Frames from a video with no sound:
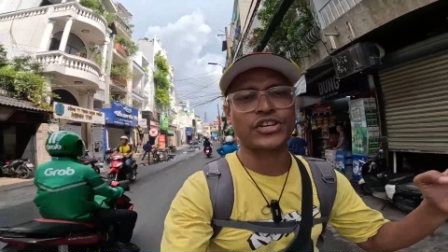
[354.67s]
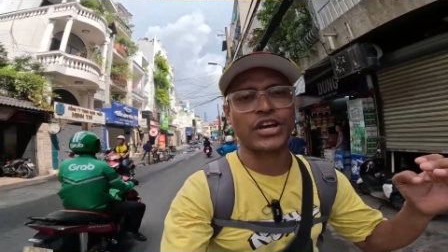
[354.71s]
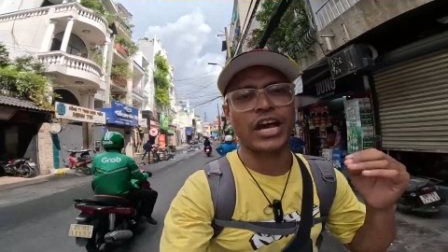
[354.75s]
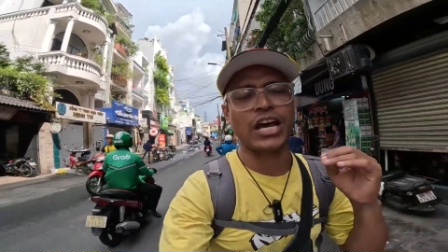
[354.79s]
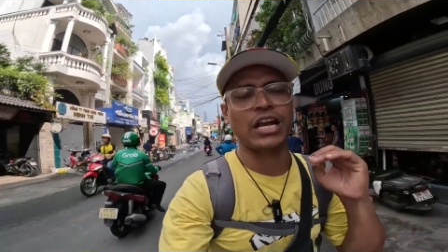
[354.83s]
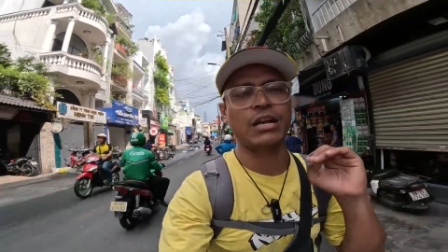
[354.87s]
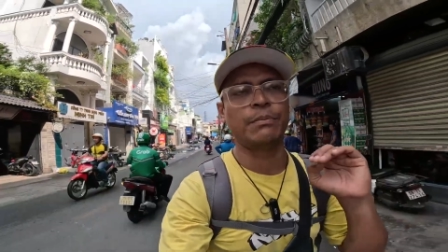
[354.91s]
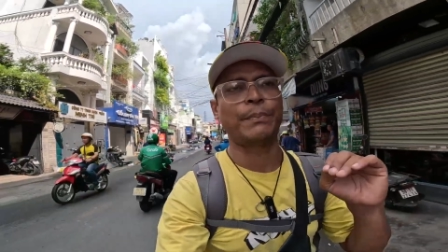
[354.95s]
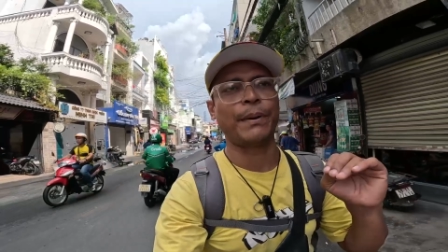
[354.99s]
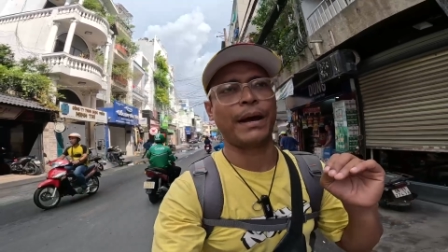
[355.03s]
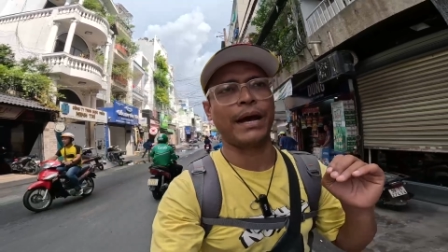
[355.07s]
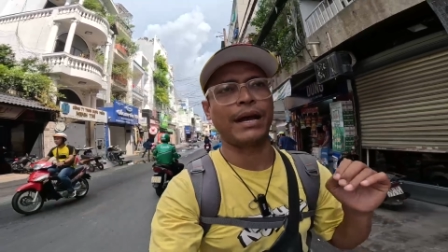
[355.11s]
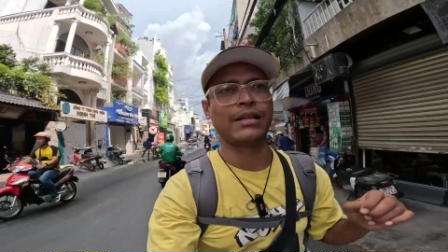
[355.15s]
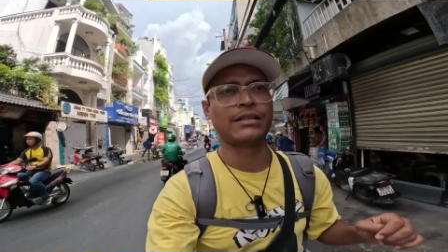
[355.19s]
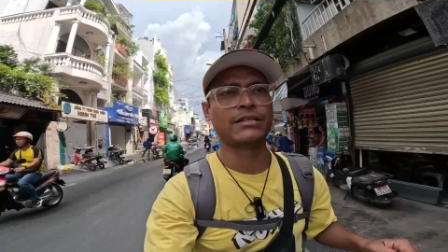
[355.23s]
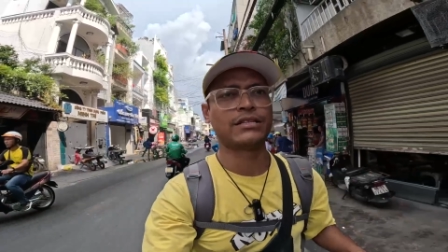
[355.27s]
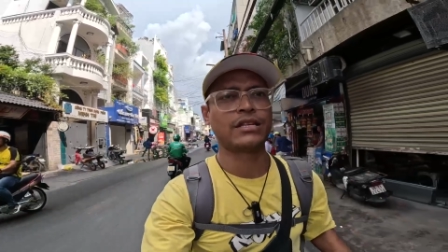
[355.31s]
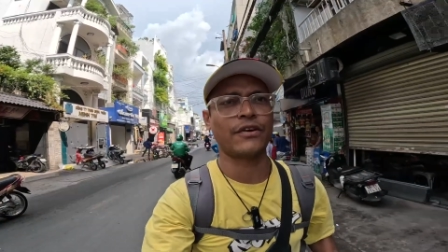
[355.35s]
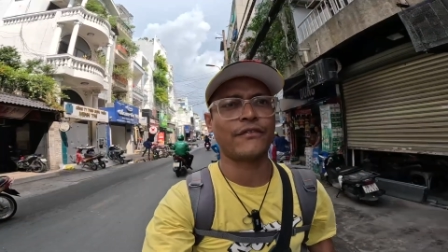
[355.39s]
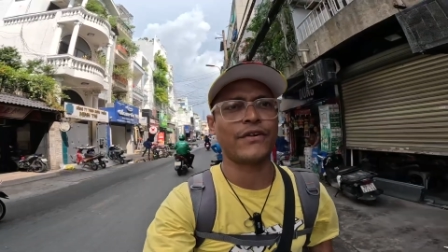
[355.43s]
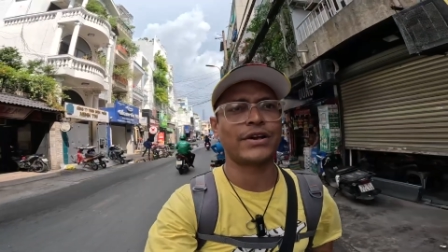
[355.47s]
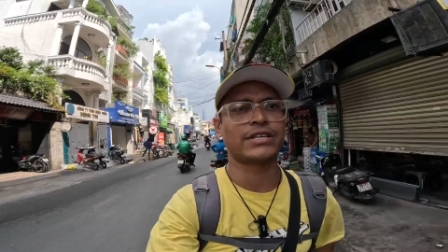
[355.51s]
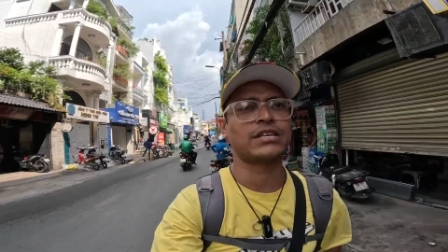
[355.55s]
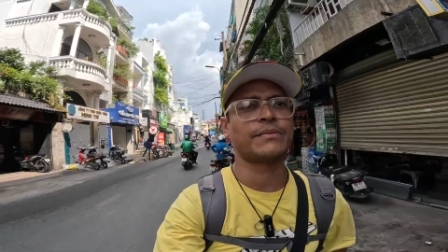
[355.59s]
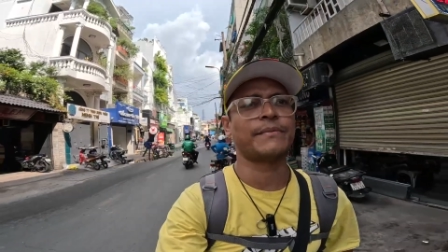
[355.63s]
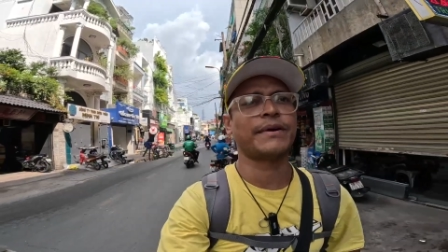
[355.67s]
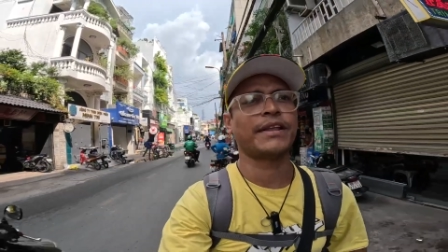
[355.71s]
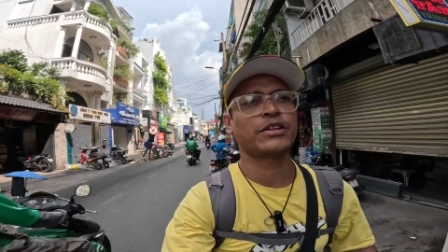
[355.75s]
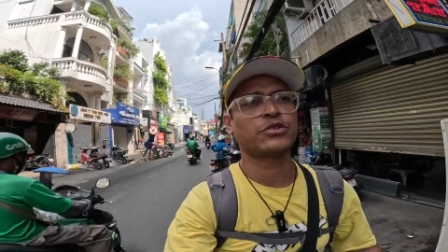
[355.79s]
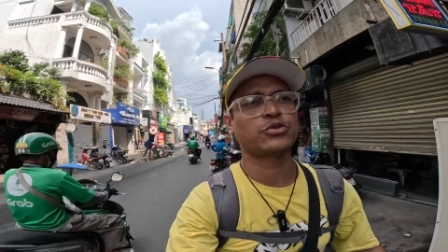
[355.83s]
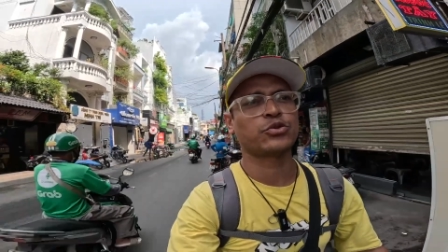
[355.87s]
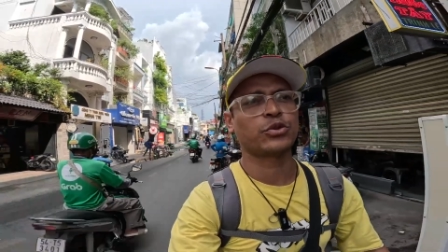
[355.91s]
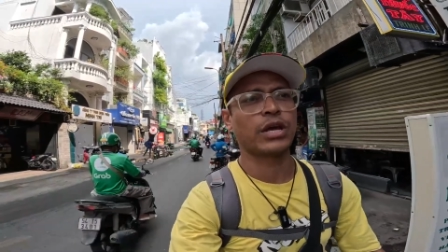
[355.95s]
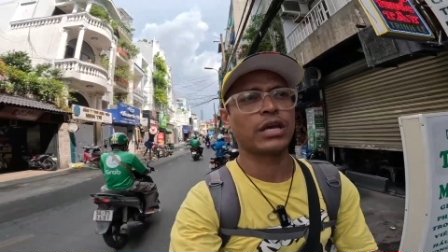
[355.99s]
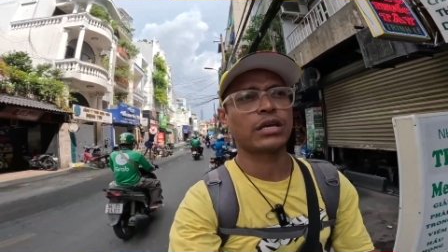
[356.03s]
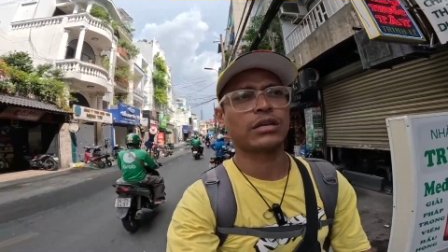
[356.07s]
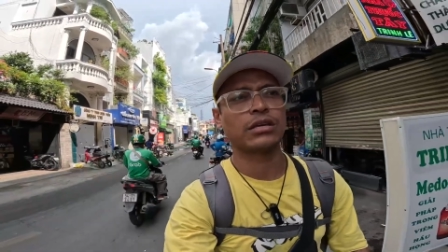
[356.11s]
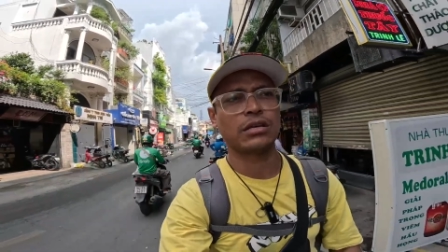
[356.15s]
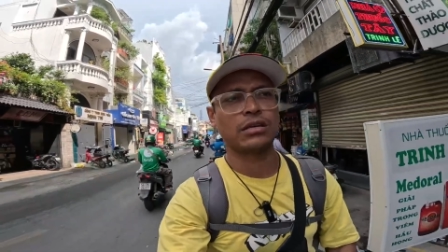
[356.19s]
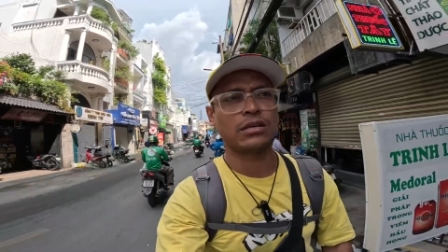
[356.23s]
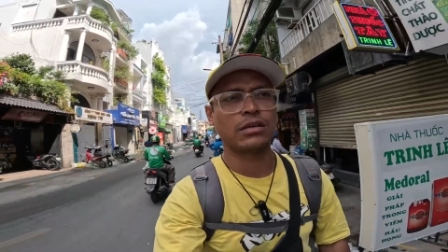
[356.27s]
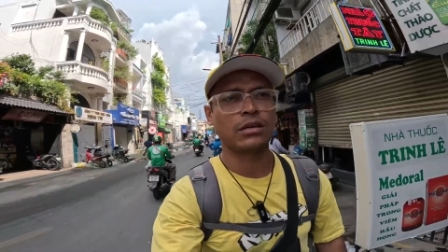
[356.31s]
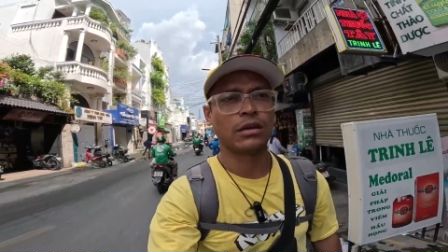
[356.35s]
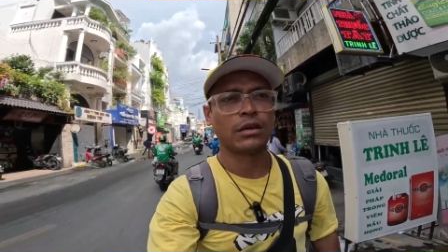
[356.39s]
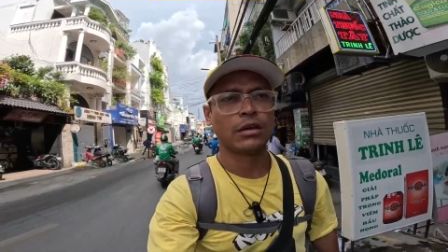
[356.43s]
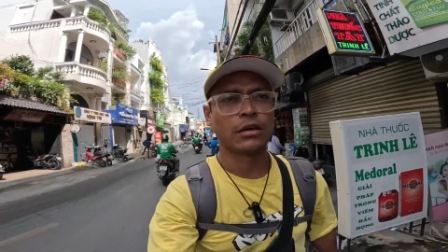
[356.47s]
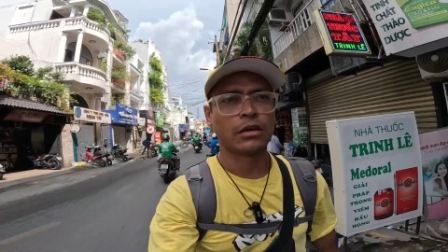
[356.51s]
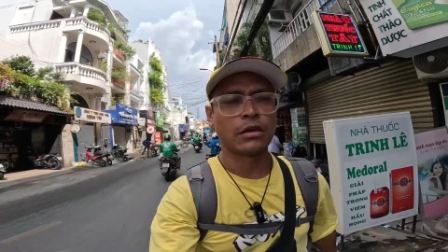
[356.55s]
चहल पहल सी है वैसे मैंने सुना है कि